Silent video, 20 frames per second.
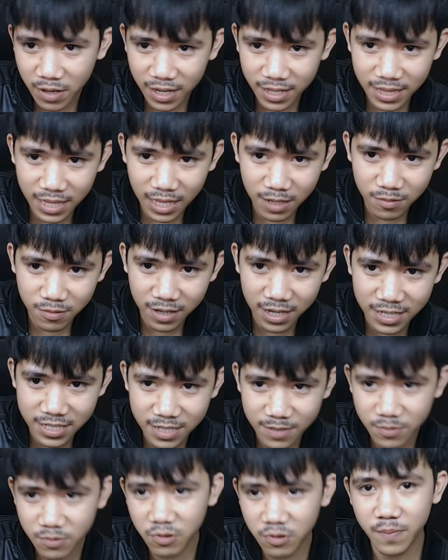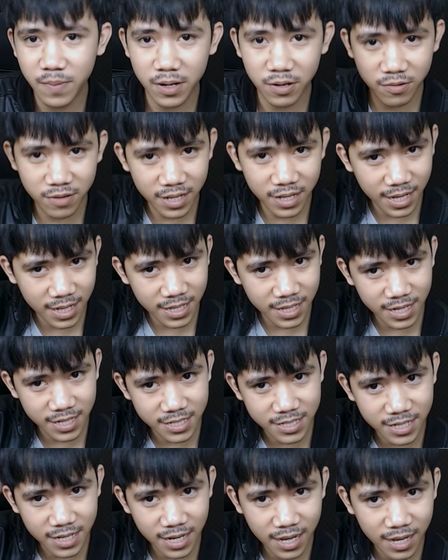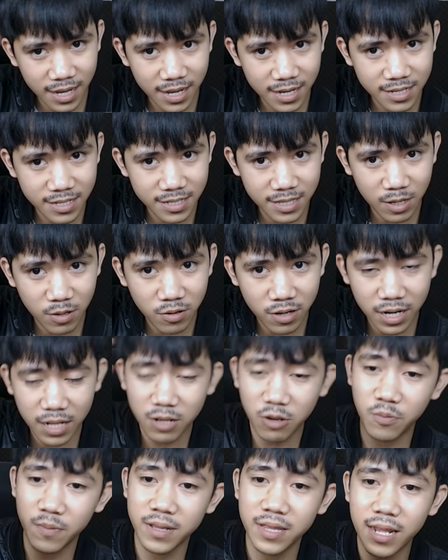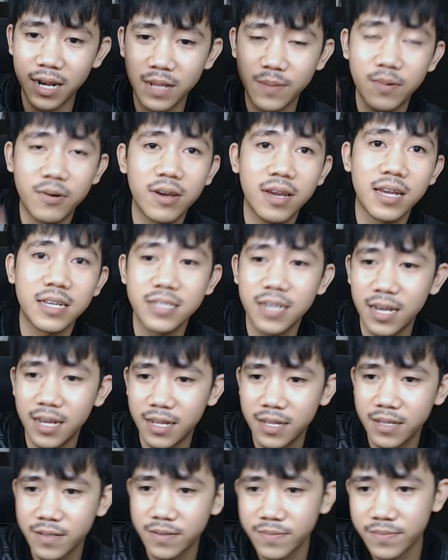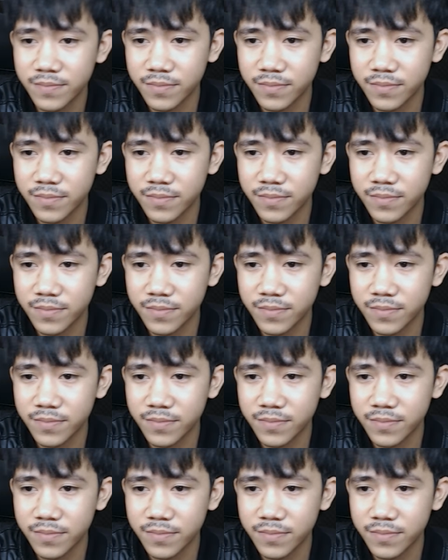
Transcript: gue nggak tahu, guys ya. gue baru lihat, guys. Kayak yang tahu kalian komentar di bawah, guys ya.